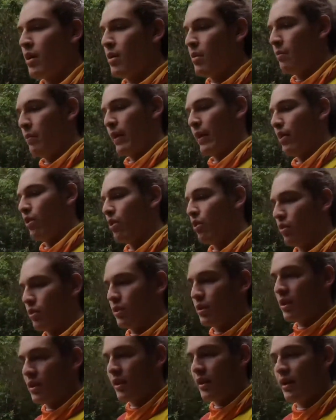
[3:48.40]
Pero
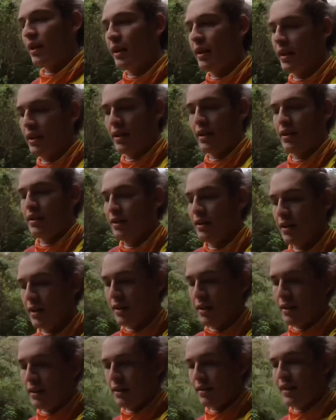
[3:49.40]
eh,
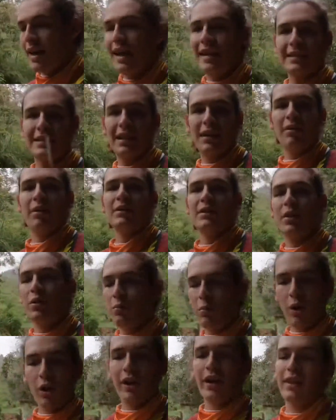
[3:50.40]
ya este no va a ser un
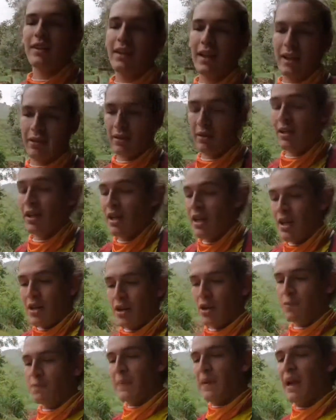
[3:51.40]
blog entero.
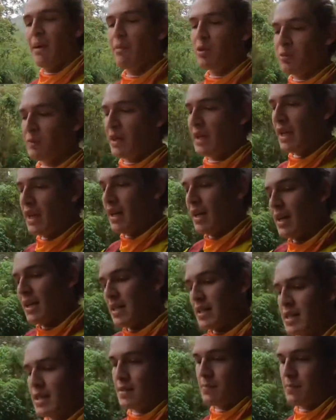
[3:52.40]
Nos pillamos mañana.